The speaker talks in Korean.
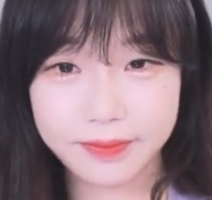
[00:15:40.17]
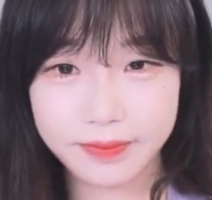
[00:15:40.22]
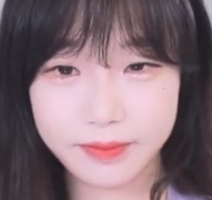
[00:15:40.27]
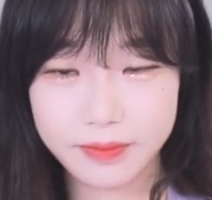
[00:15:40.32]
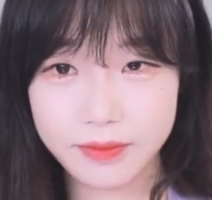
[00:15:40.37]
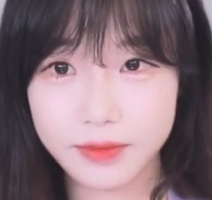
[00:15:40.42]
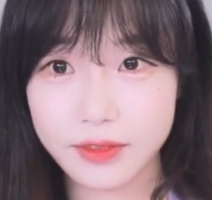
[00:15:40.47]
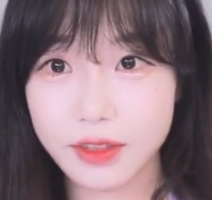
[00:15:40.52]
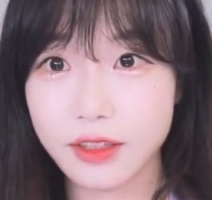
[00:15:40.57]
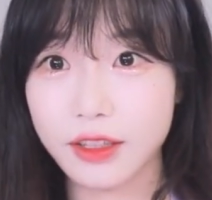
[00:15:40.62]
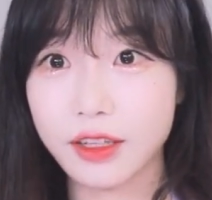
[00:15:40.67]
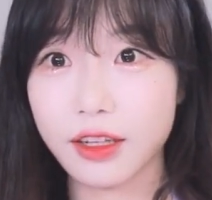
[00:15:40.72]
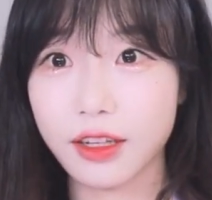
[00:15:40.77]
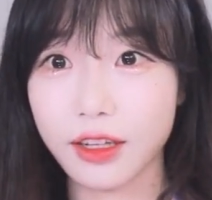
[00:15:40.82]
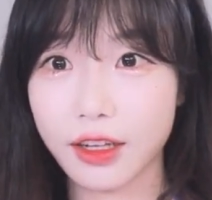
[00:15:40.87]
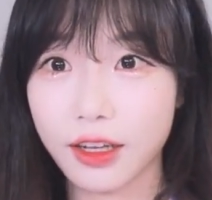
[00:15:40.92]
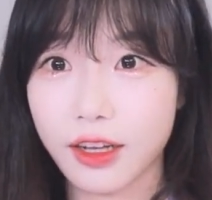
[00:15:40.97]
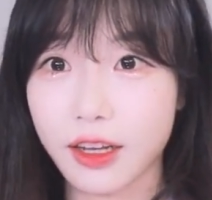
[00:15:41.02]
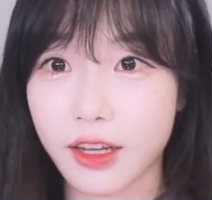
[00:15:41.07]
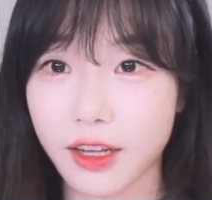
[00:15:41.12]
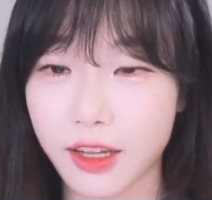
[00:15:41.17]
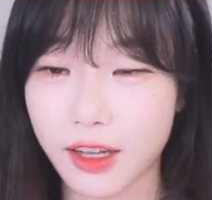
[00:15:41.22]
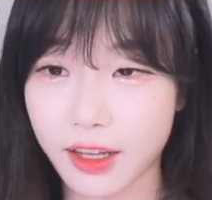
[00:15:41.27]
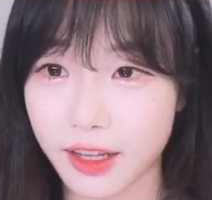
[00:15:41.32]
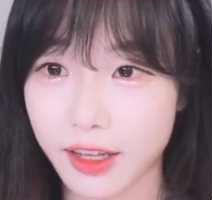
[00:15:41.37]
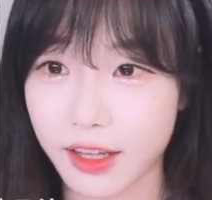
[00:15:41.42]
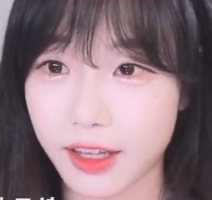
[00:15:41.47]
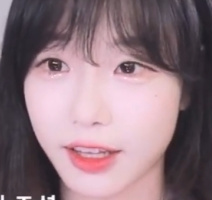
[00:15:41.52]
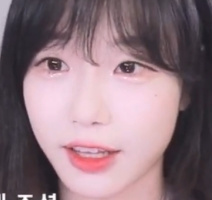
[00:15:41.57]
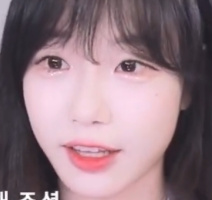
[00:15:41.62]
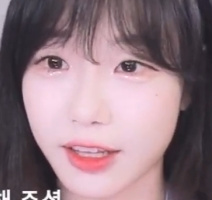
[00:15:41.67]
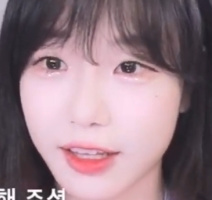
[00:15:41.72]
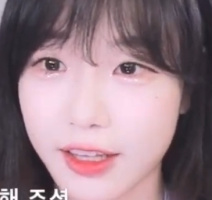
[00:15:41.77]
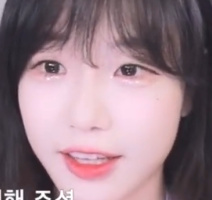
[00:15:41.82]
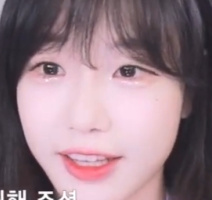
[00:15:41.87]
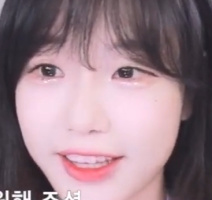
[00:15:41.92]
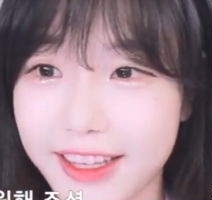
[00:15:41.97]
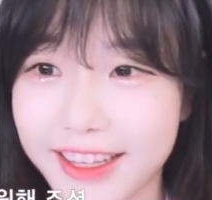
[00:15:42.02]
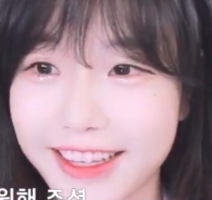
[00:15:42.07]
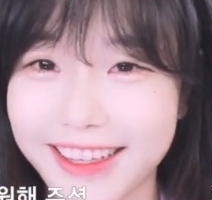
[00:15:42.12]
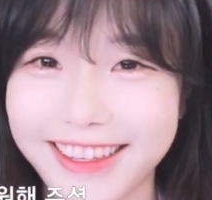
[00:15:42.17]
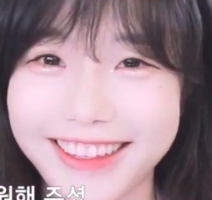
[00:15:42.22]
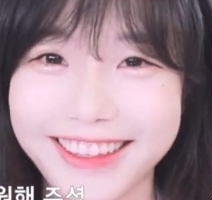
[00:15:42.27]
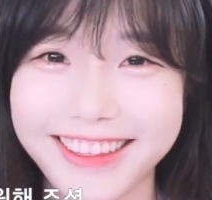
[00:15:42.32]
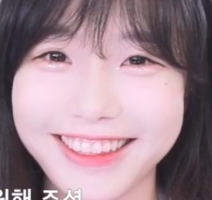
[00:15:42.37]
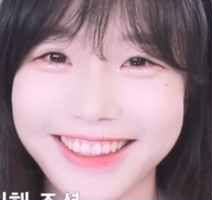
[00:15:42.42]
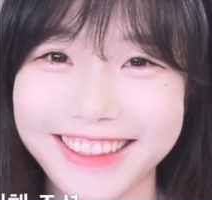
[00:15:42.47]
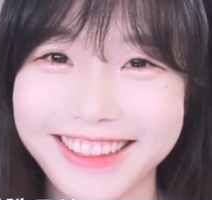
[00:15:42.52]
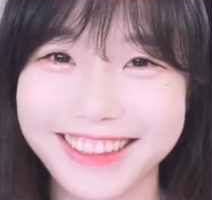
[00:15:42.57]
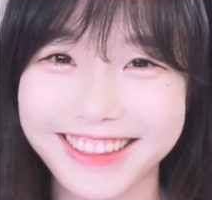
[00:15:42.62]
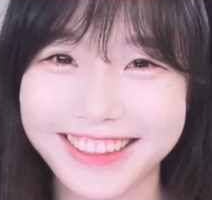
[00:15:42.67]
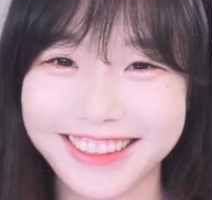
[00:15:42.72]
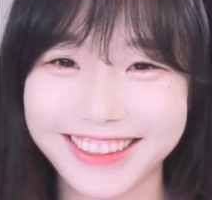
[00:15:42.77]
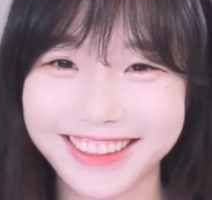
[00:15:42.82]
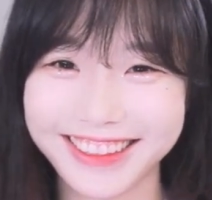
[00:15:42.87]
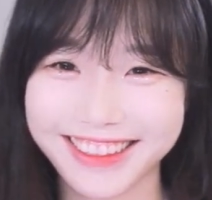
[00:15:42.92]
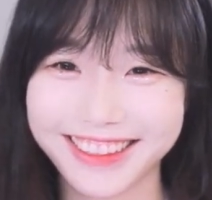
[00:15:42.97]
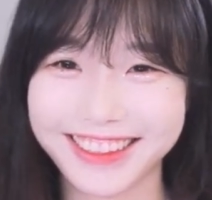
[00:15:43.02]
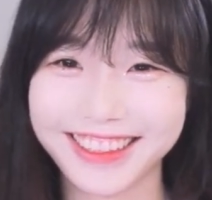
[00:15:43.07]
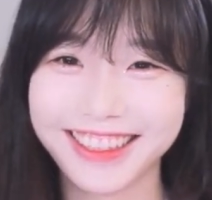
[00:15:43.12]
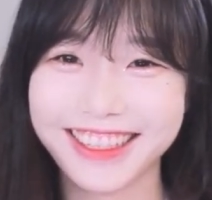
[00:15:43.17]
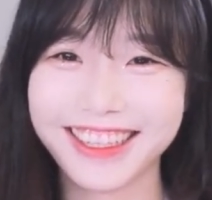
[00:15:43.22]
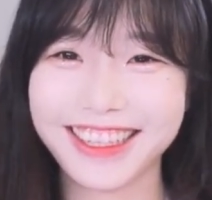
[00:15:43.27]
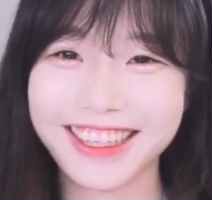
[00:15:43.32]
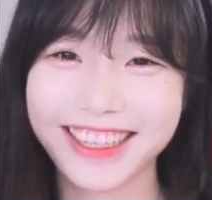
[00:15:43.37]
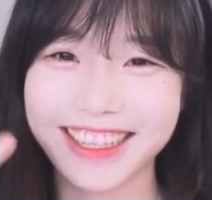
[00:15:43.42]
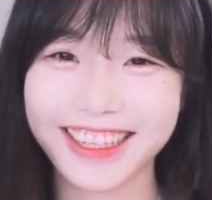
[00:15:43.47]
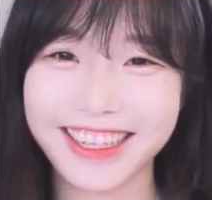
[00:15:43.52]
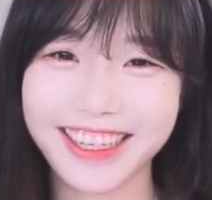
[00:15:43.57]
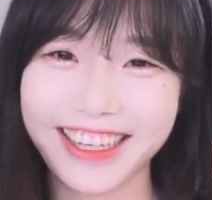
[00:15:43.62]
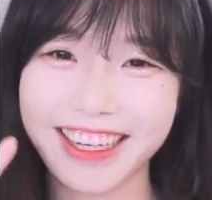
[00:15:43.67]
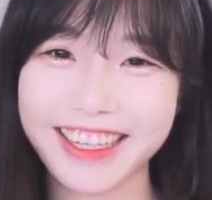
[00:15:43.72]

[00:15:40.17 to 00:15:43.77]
스와트하 어제 괜찮게 아, 네, 네. 잘 네, 보냈나요?